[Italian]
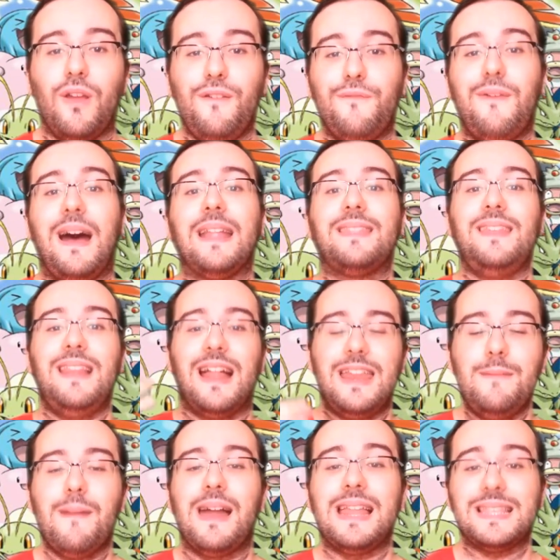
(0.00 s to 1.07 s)
Infatti,
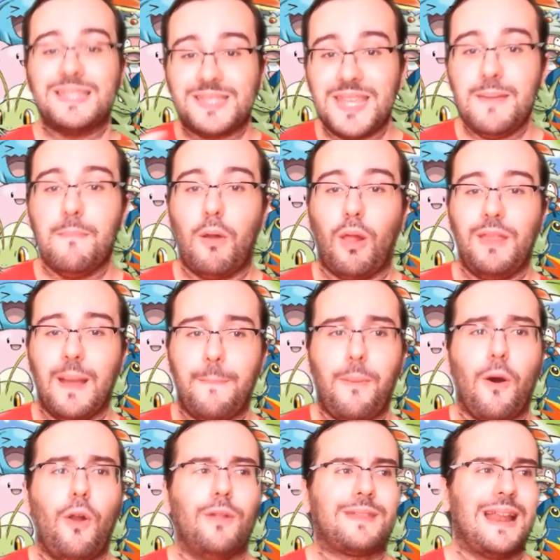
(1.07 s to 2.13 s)
l'animale simbolo di
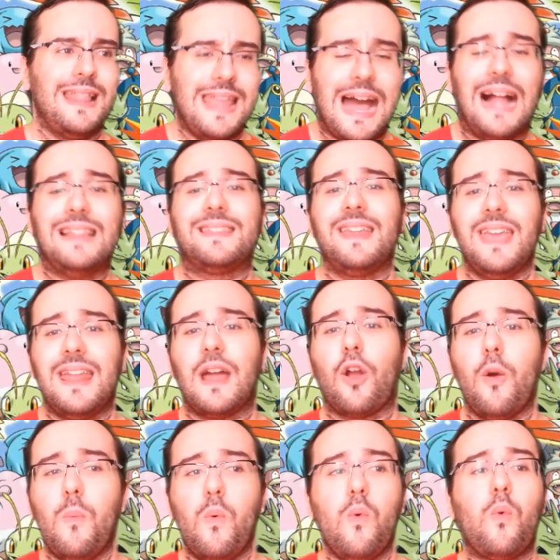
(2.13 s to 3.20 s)
Apollo, tra gli altri, era
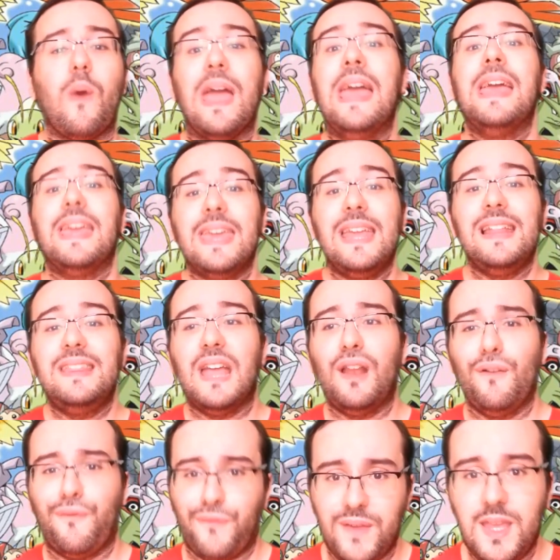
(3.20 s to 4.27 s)
comunque il
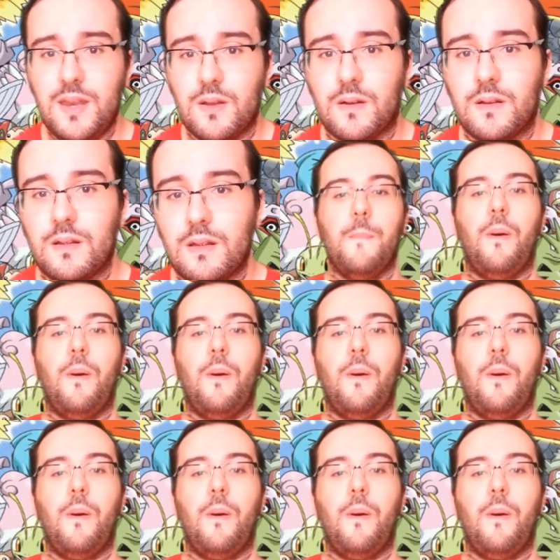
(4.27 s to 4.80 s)
delfino.